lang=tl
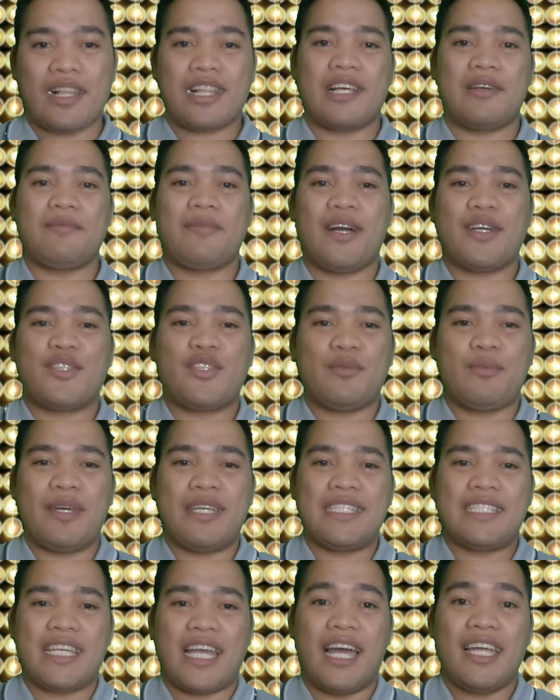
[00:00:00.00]
Welcome back to
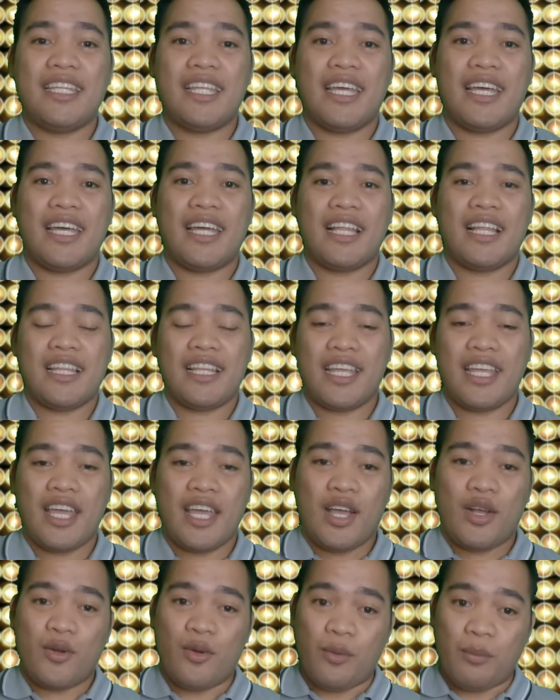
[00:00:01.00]
my channel!
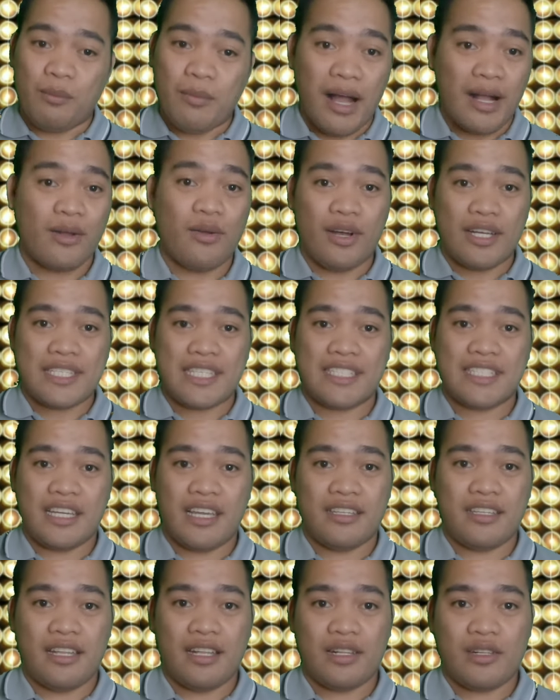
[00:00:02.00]
Kung bago ka sa
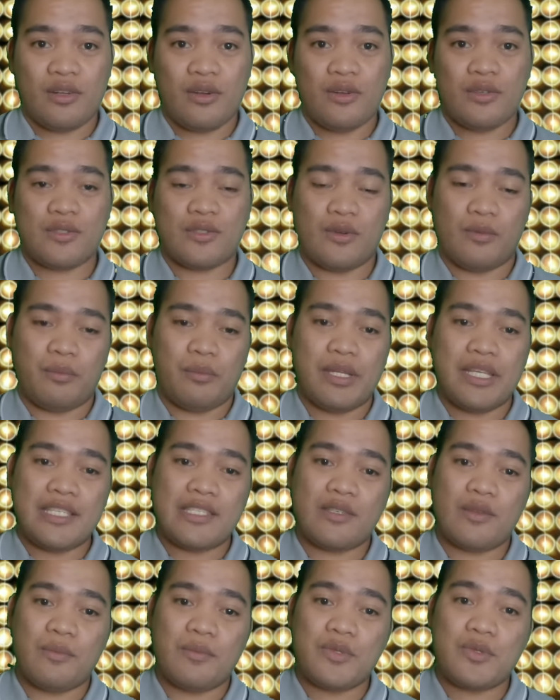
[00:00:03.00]
channel ko, so
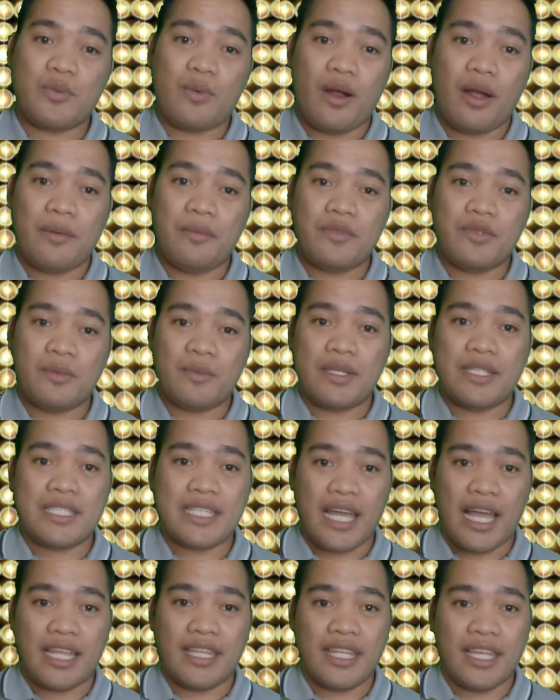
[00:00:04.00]
please subscribe to my
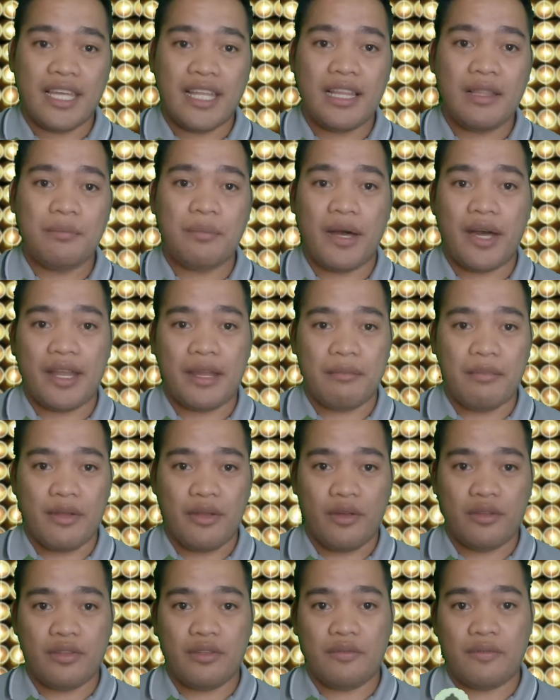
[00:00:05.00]
channel para
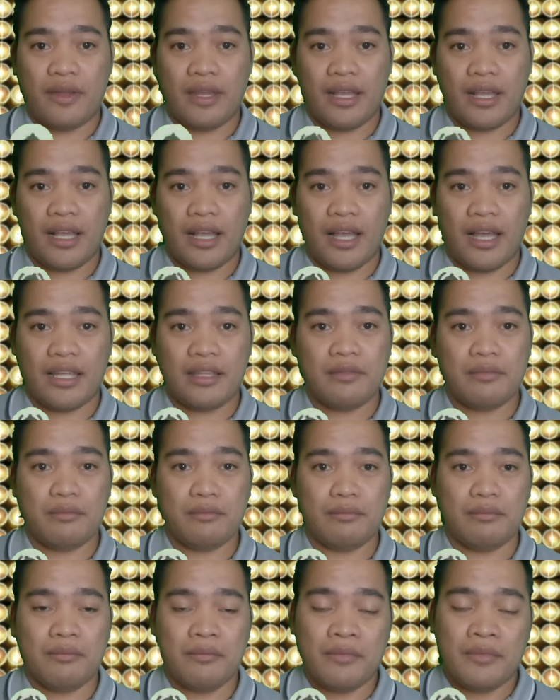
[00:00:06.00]
ma-notify ka at
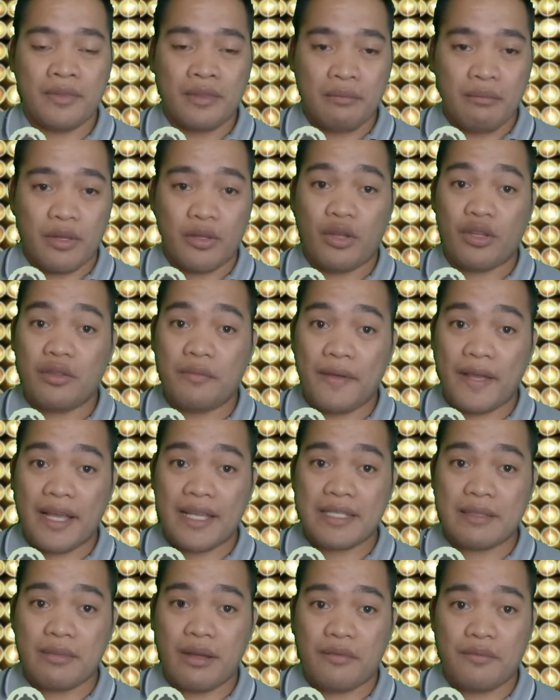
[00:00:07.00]
ma-notify
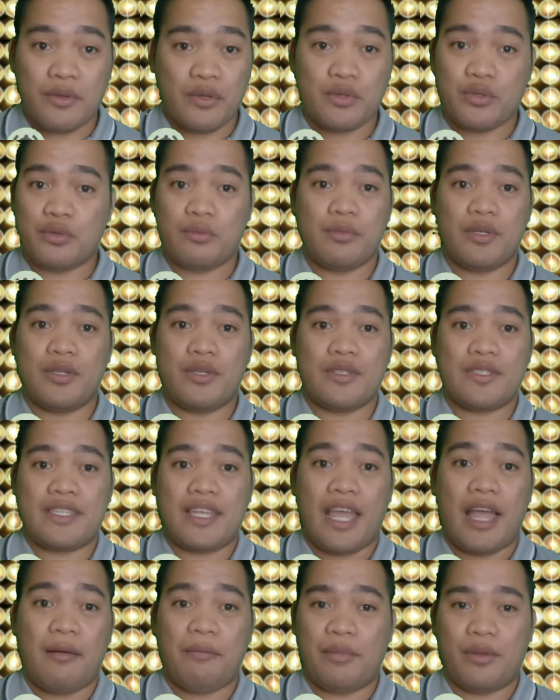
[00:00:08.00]
ka sa mga future videos
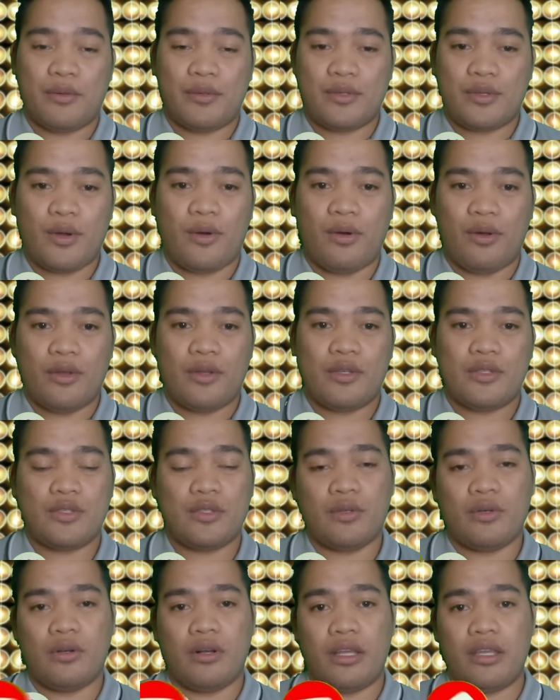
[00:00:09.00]
na i-upload ko.
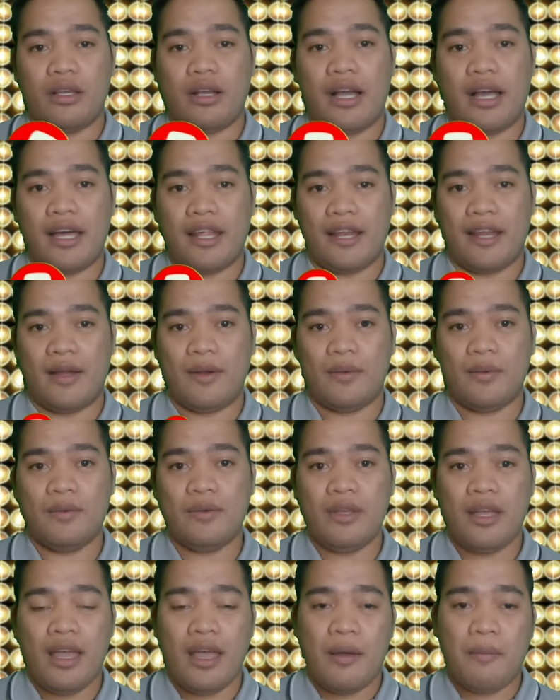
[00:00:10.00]
So ngayong araw,
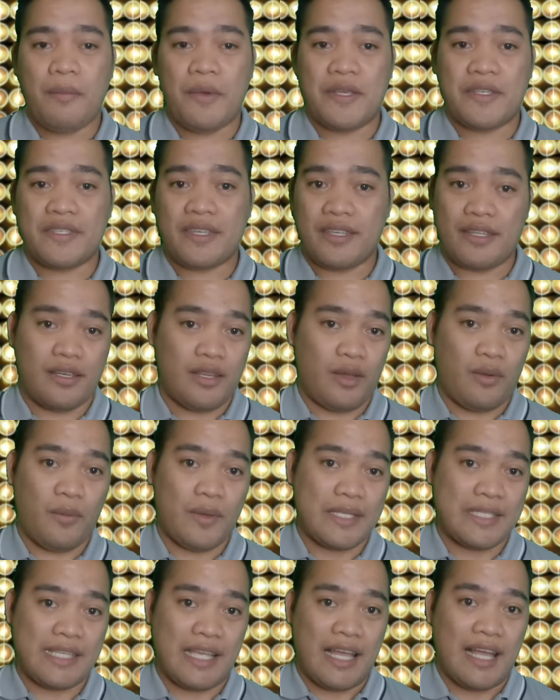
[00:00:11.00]
may isa
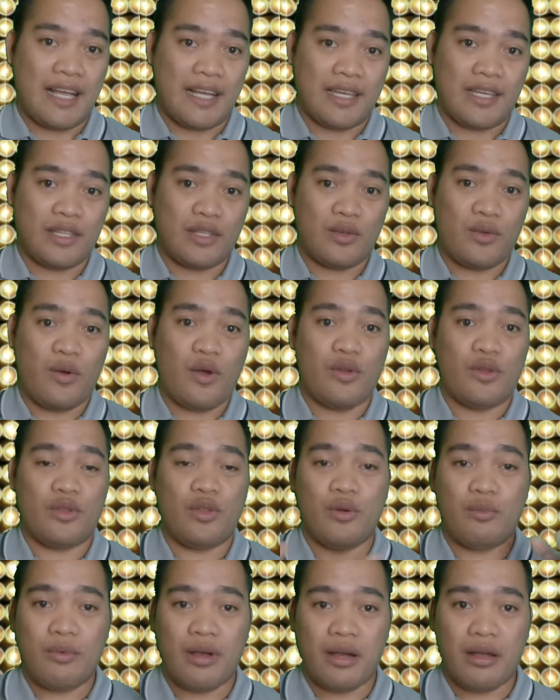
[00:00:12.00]
nag-request sa akin kung ano
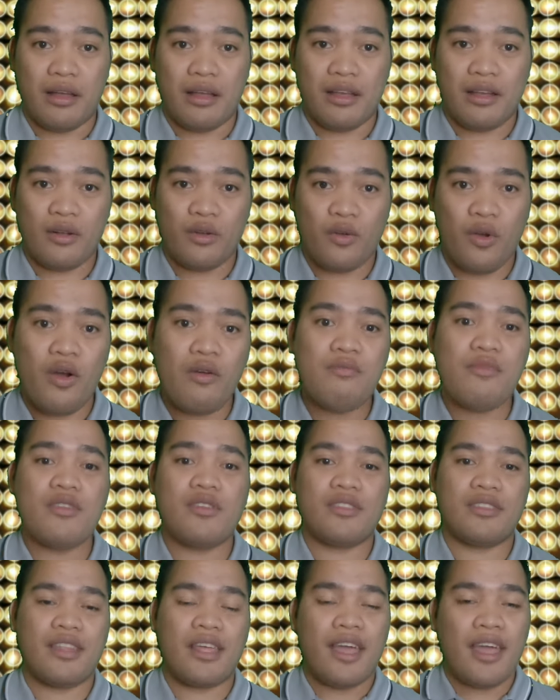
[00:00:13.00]
daw mga
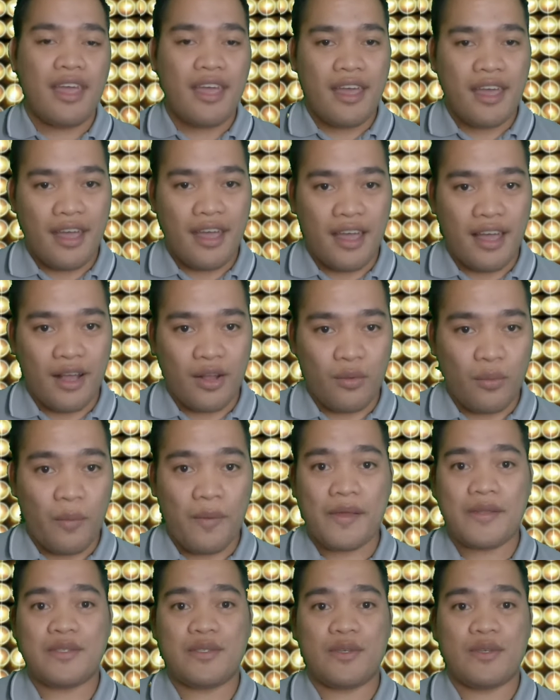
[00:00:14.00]
common uh,
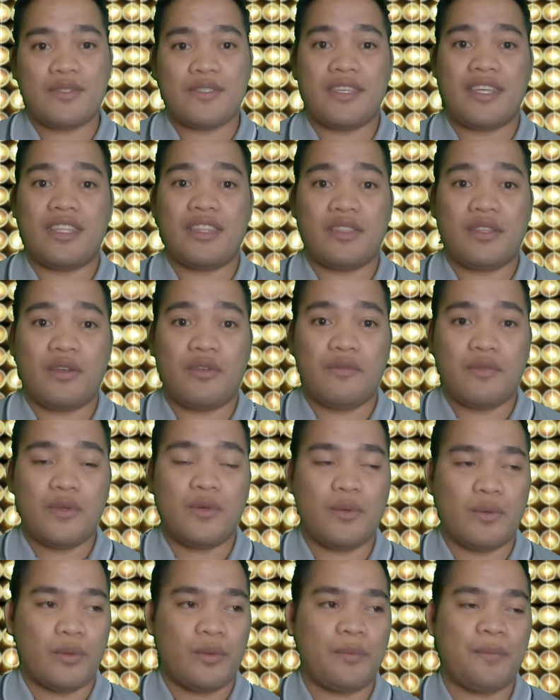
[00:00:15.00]
questions sa
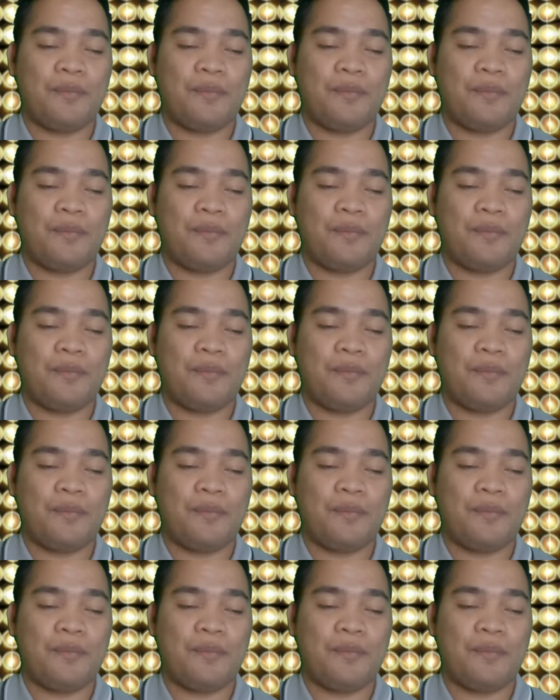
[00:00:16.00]
interview.